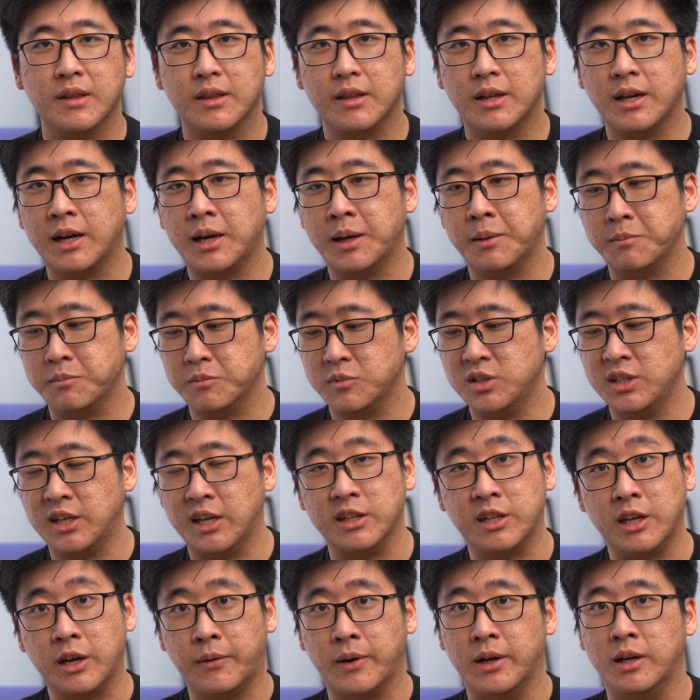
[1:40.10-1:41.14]
那既然
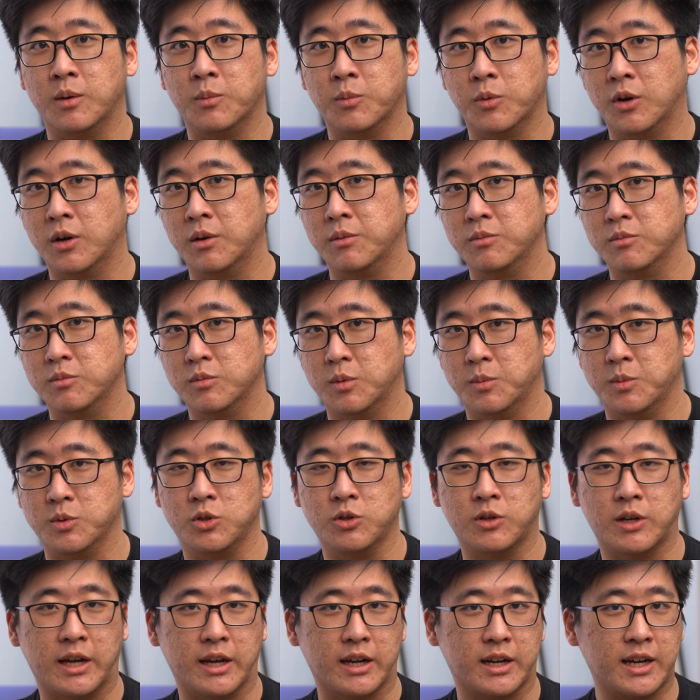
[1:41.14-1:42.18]
贴完了膜，我们
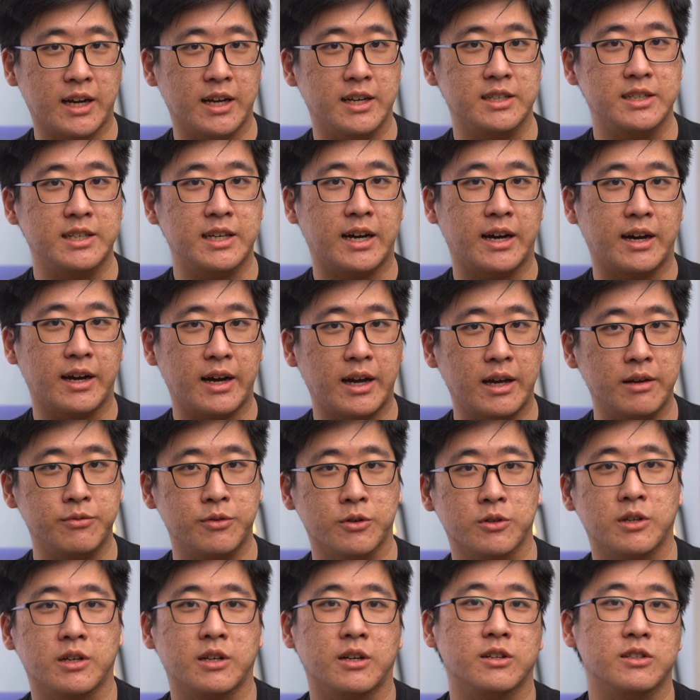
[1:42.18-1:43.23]
就来看一下
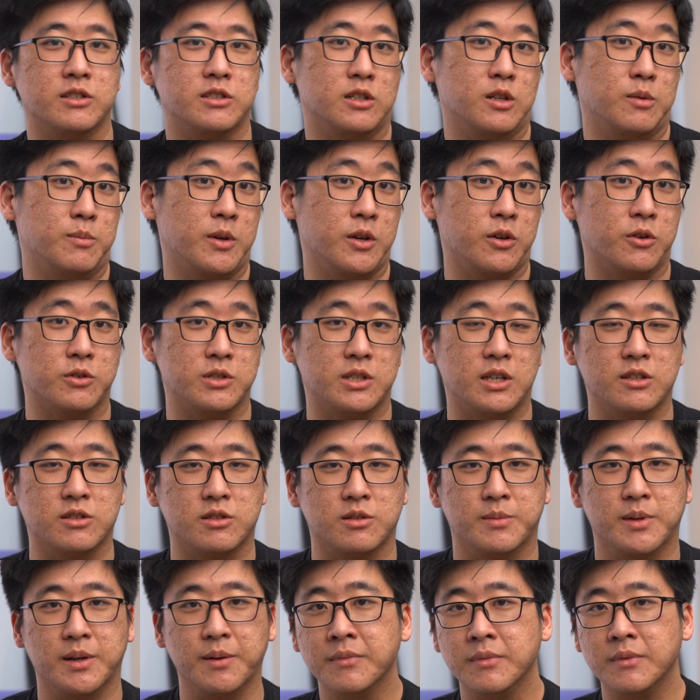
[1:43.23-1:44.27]
iPhone 的盒子里面有些
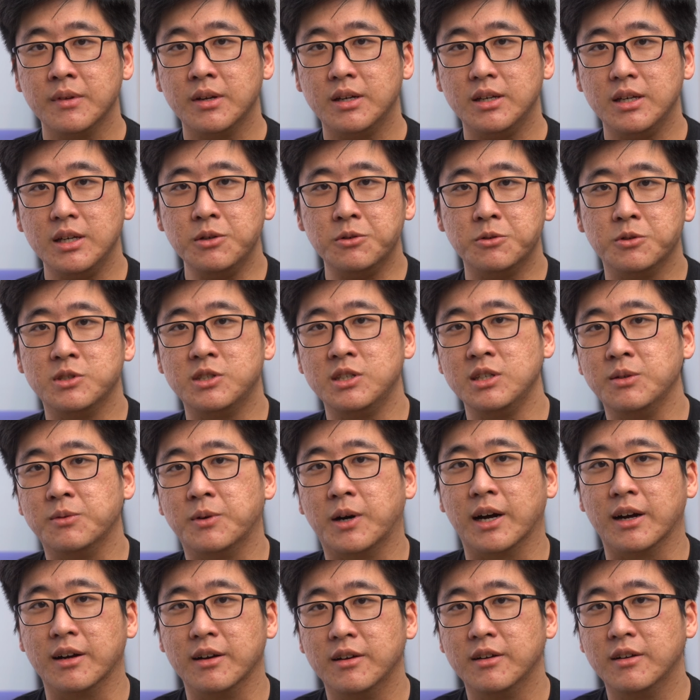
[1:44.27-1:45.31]
什么。一如既
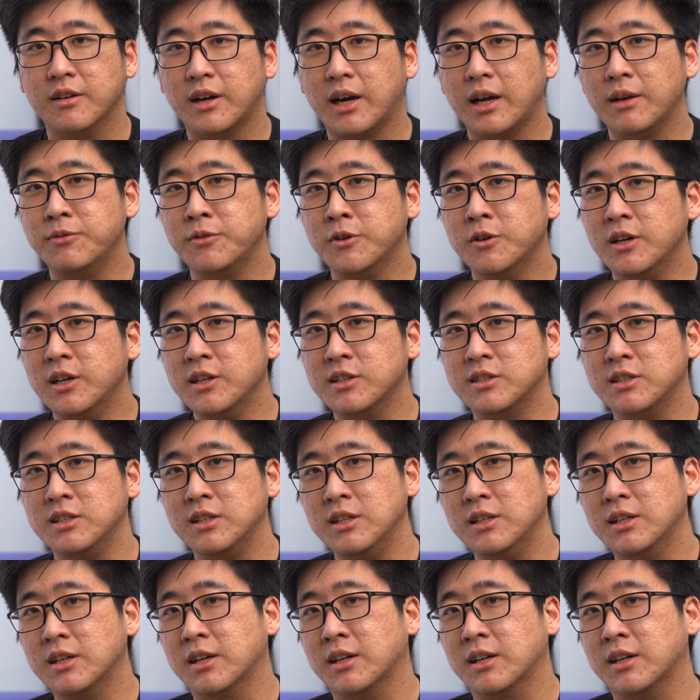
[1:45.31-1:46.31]
往 ，iPhone S E 的